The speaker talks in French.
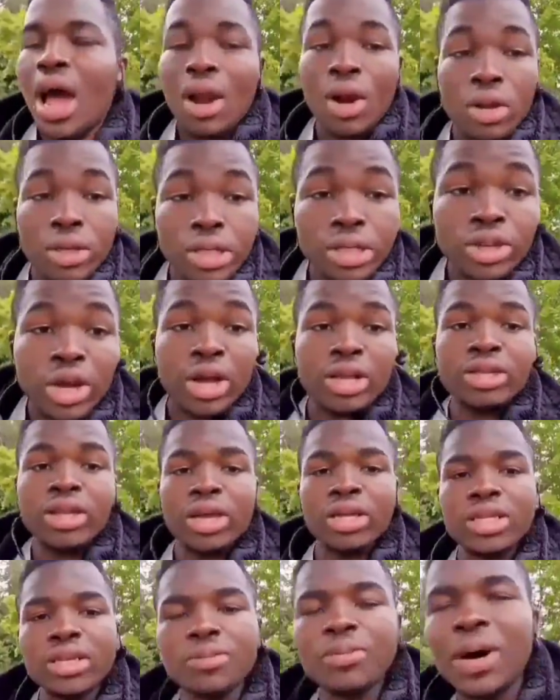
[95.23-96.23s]
Alors si tu es
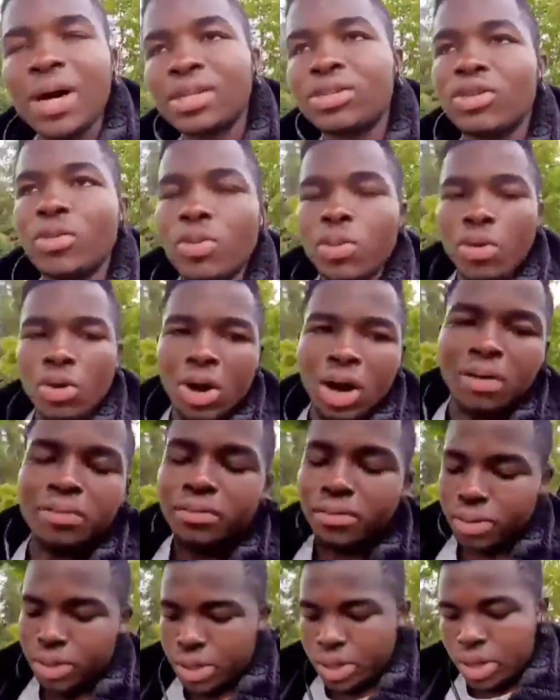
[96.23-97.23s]
intéressé par ce
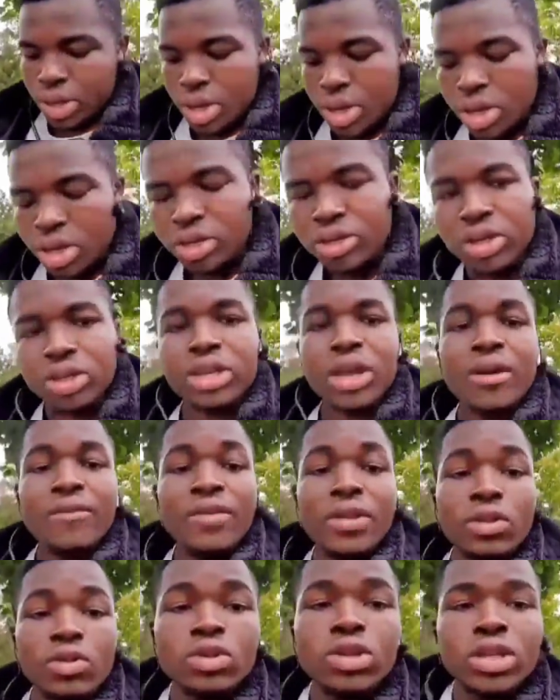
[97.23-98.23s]
programme, je
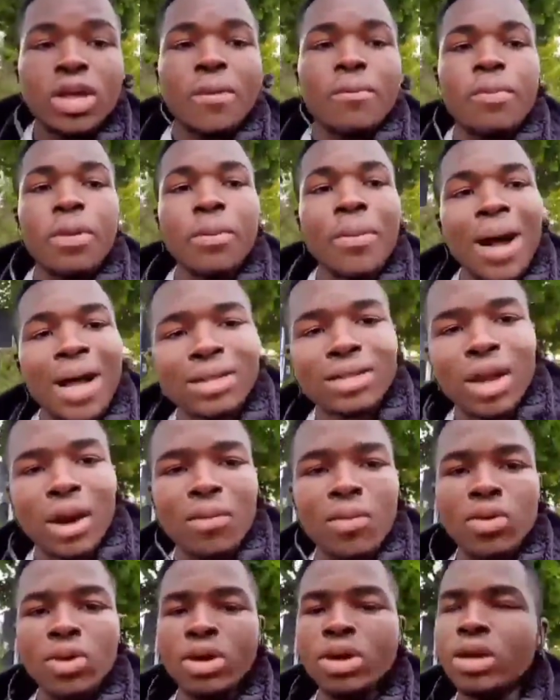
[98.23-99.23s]
t'invite tout simplement à
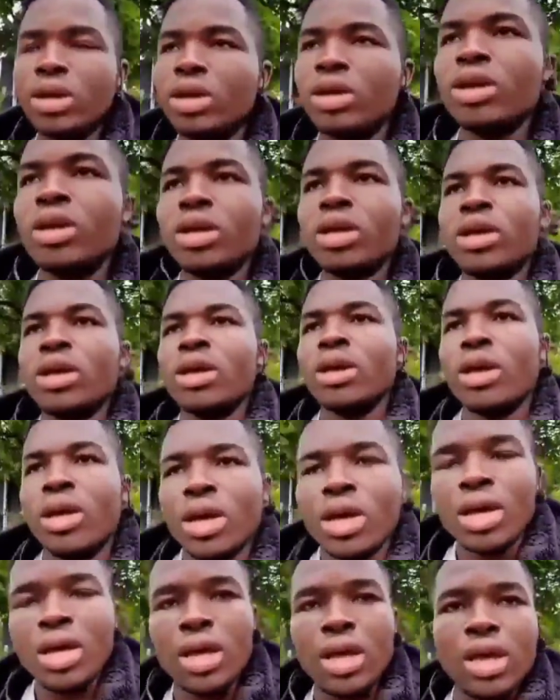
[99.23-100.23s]
t'abonner
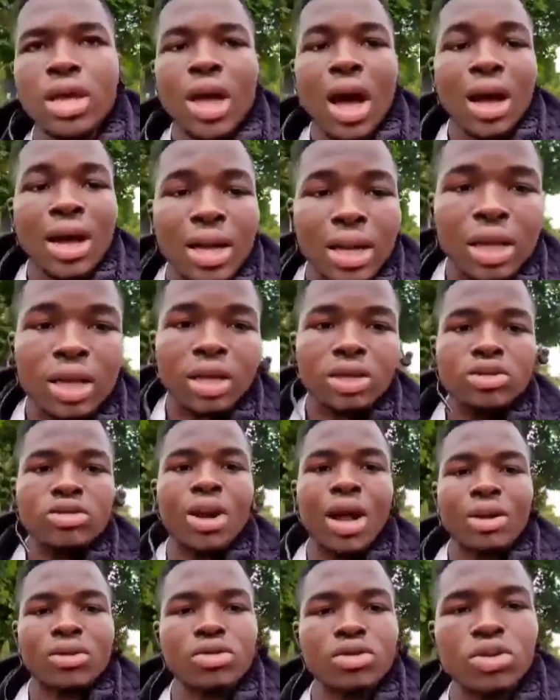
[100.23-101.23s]
et à cliquer
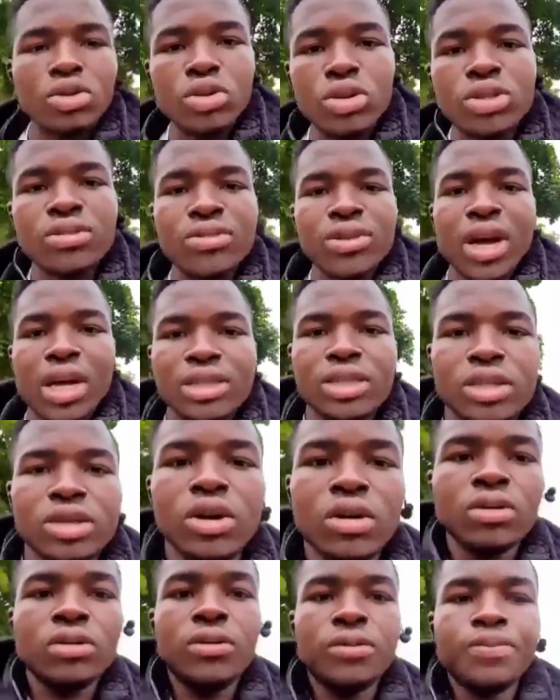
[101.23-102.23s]
sur la cloche de
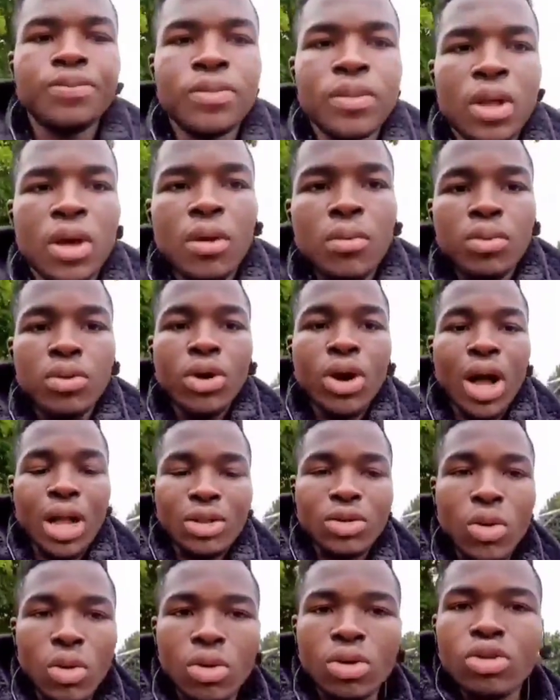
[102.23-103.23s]
notification pour ne
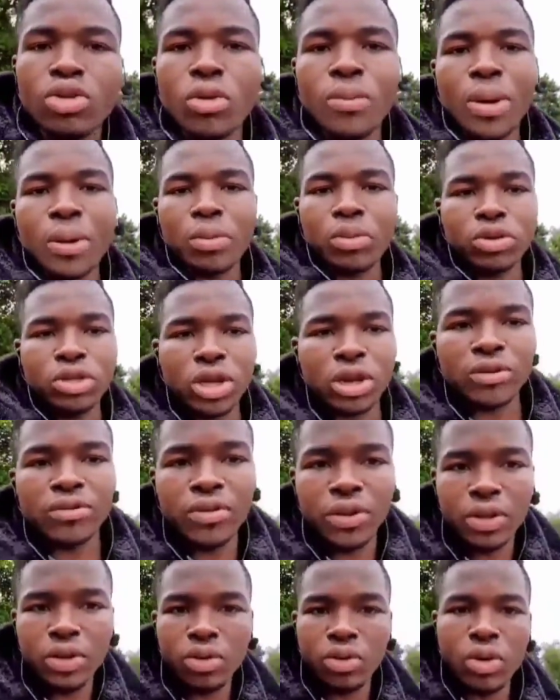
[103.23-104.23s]
rater aucune de mes
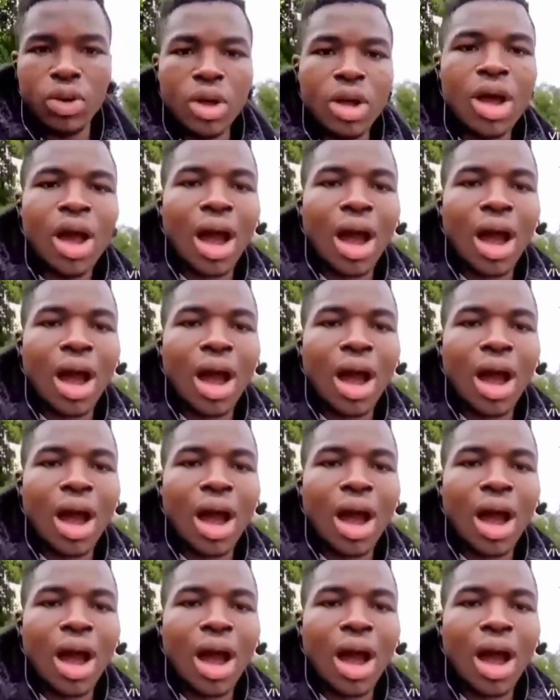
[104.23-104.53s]
prochaines vidéos.